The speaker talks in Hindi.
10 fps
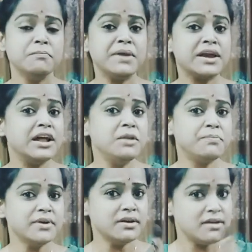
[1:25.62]

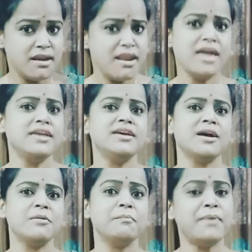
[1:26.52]
विकल्प नहीं
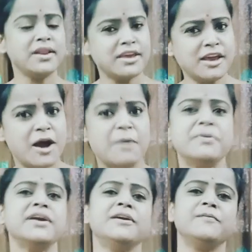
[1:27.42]
है बल्कि
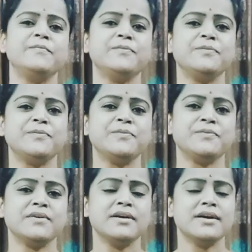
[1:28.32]
हमें
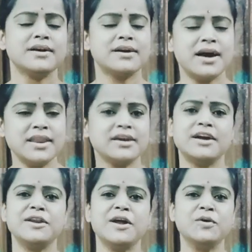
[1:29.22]
कार्य
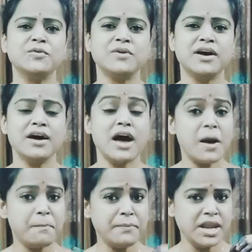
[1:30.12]
करना होगा
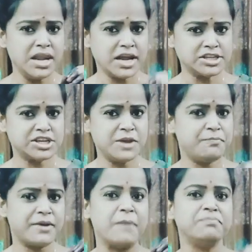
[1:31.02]
अपने लक्ष्य की
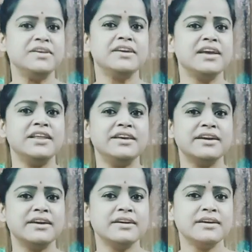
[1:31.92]
प्राप्ति के
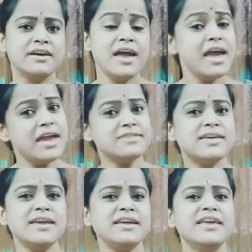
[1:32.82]
लिए
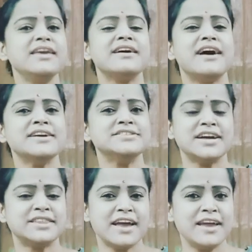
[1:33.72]
ऐसे ही नहीं कहा
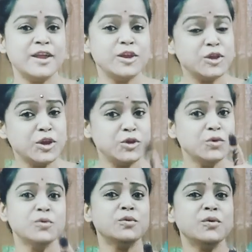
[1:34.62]
जाता है कि
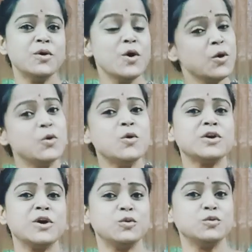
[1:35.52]
यू
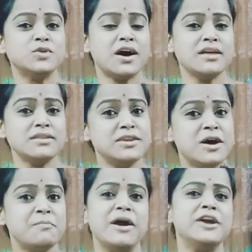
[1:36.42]
होकर उदास
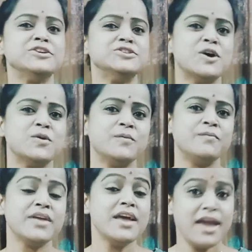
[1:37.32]
न बैठ जाओ
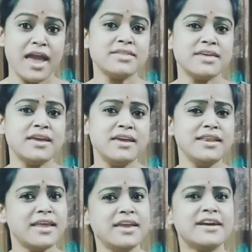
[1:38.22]
ऐसे ही
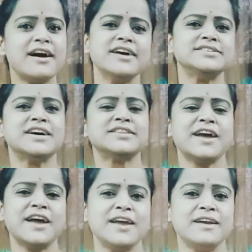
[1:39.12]
नहीं कहा जाता
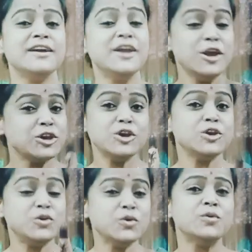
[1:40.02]
है कि
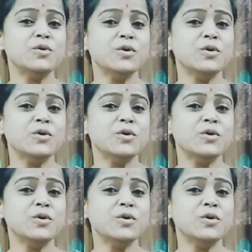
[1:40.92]
यू